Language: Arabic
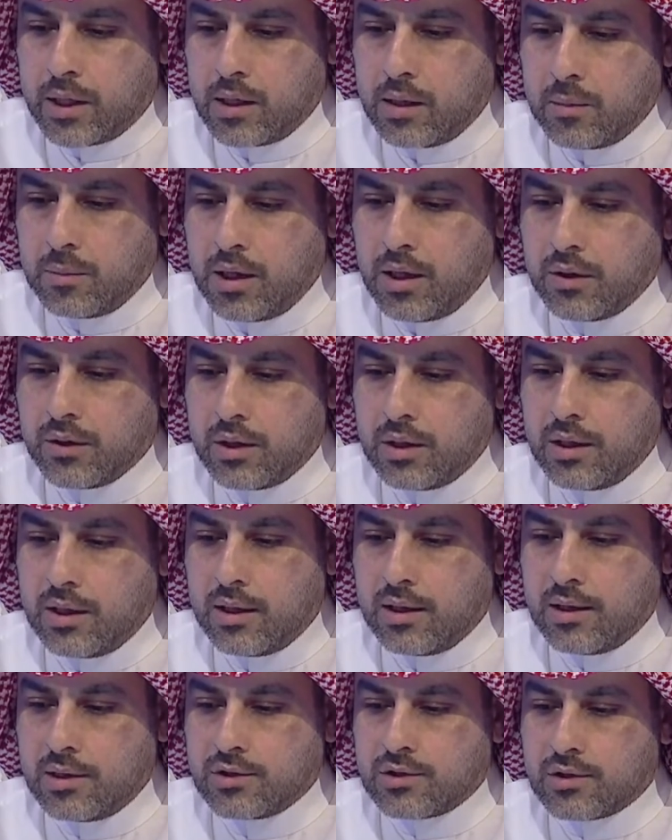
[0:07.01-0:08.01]
آه، بعض
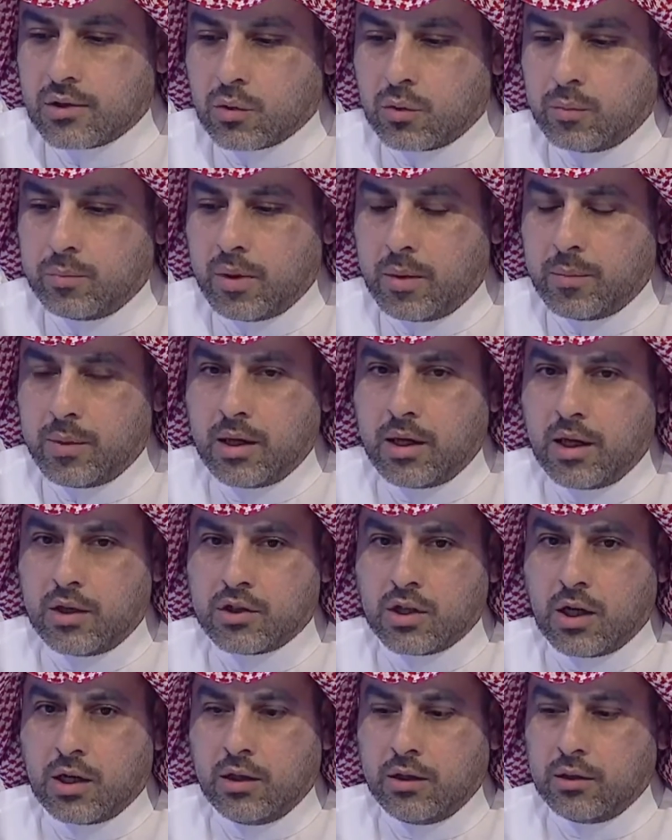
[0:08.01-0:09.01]
الناس ربما
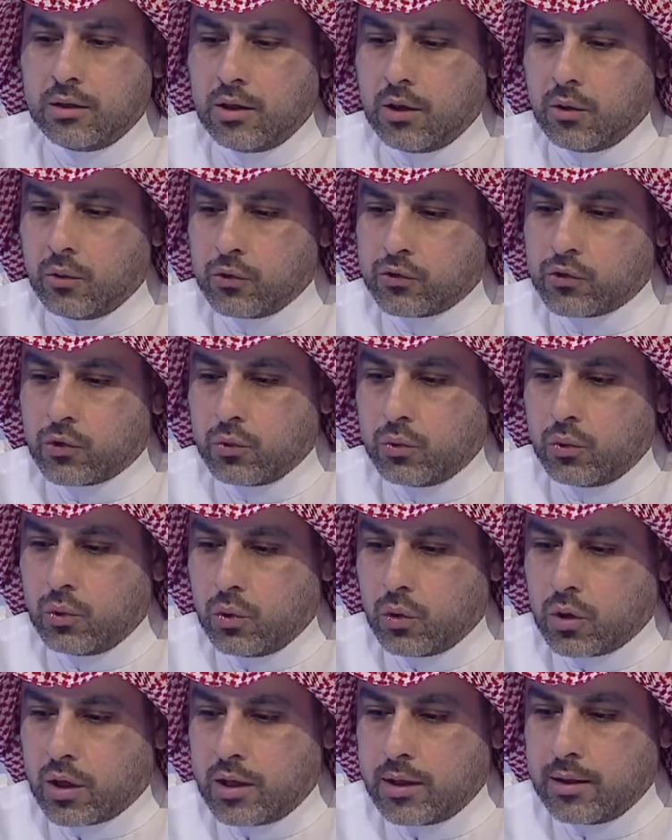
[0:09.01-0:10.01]
يجعل عنده
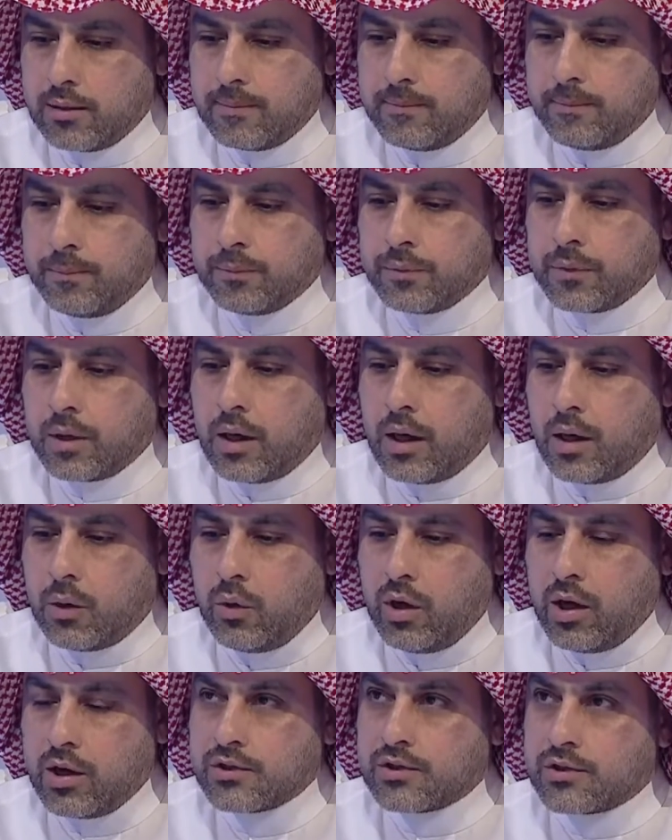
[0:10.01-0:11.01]
صندوقا أو
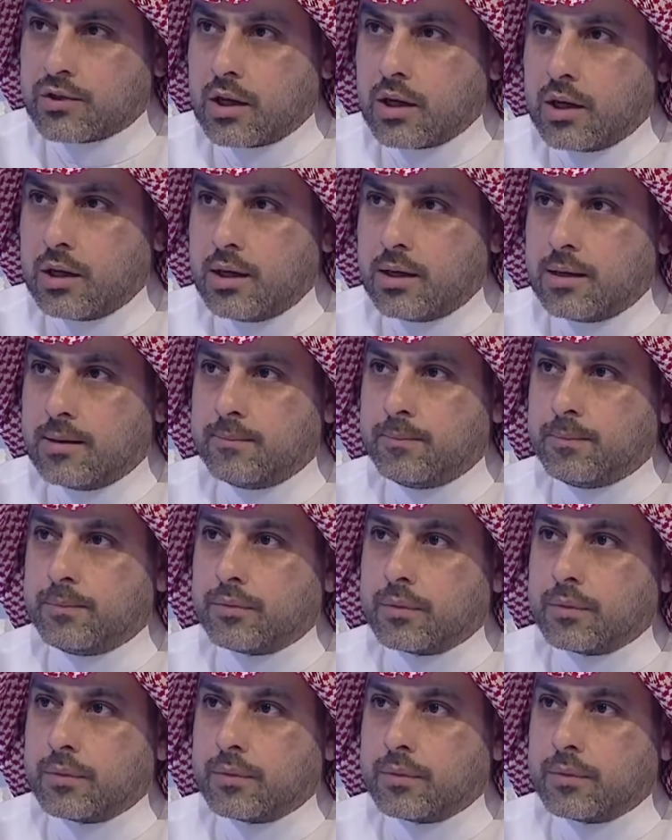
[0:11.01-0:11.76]
حصالة